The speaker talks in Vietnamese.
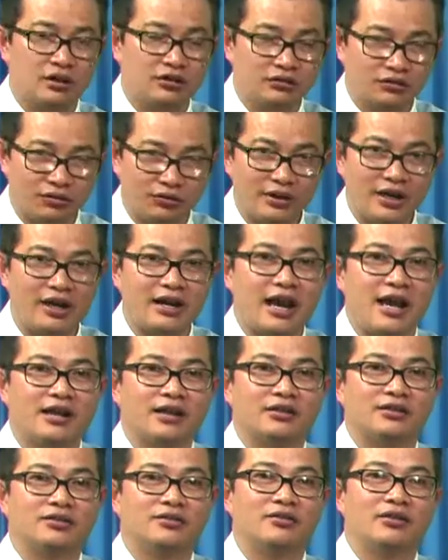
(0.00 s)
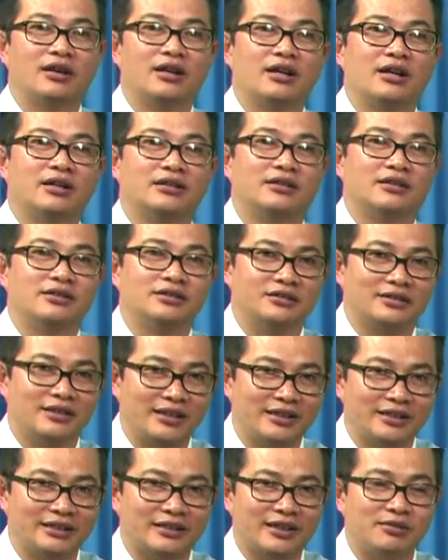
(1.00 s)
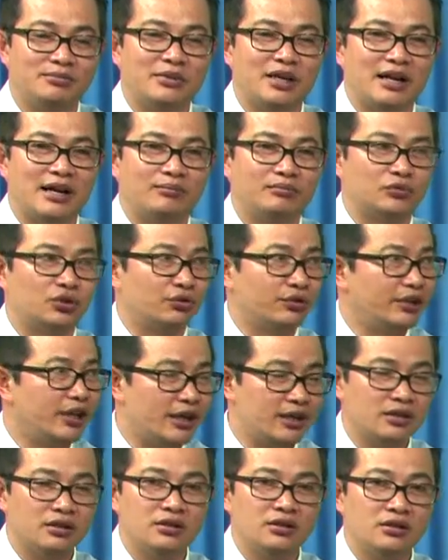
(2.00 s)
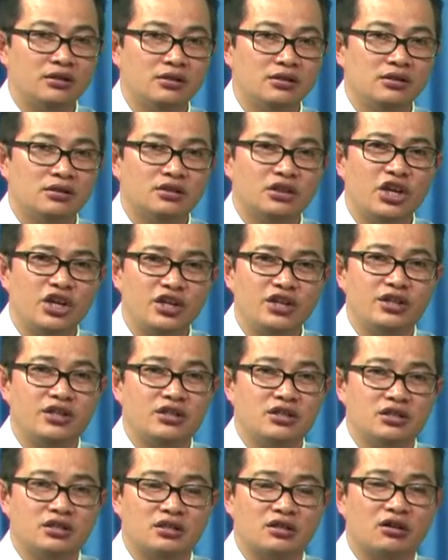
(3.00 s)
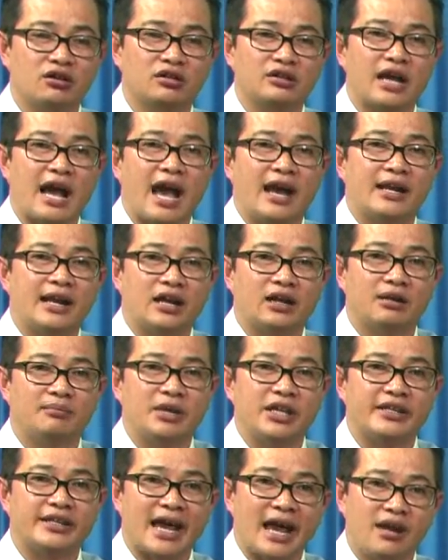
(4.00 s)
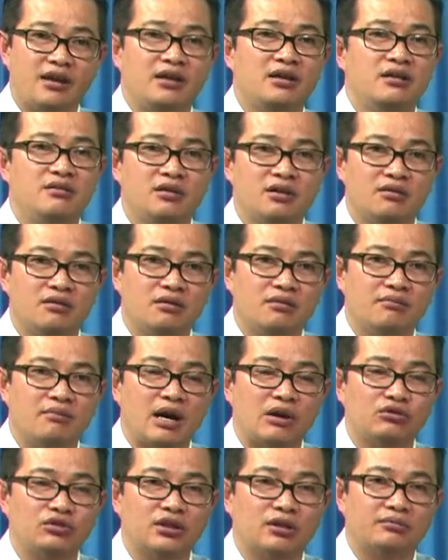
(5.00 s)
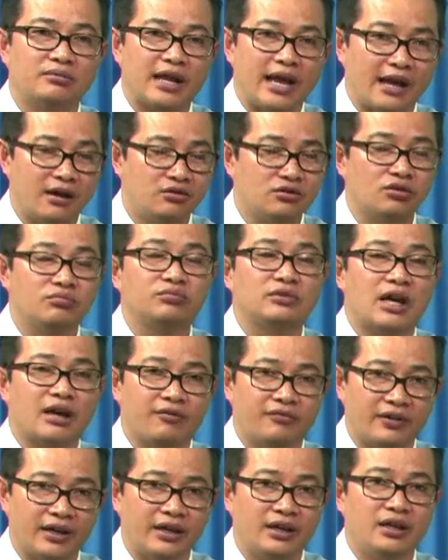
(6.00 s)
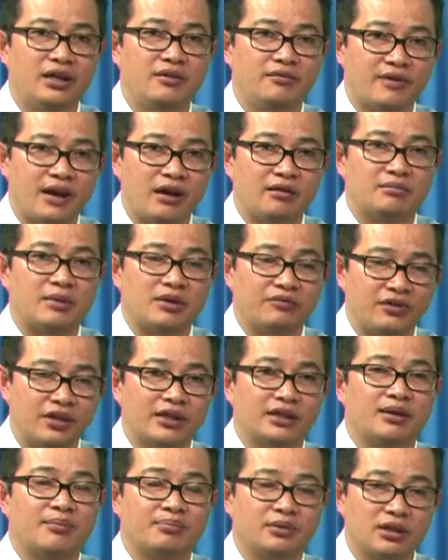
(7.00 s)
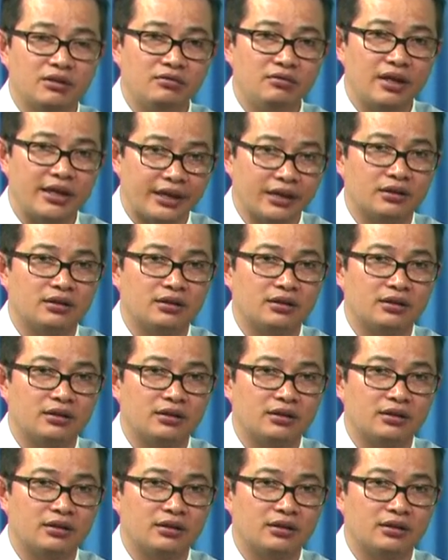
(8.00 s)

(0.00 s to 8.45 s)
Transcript: tuổi ra đây là tôi nói là thường trên 65 tuổi đấy thì có khả năng là bị chảy máu trong não chúng ta phải đi vào bệnh viện cấp cứu liền